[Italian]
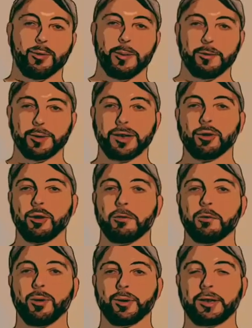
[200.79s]
come dicono in
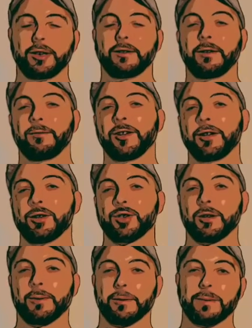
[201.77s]
molti, si
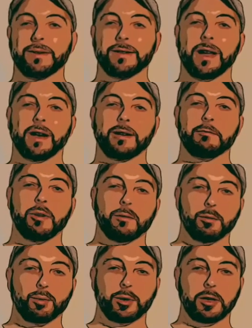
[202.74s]
finisce per passare da
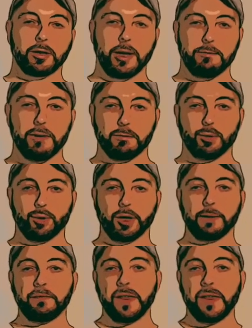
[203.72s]
barbuti a barboni.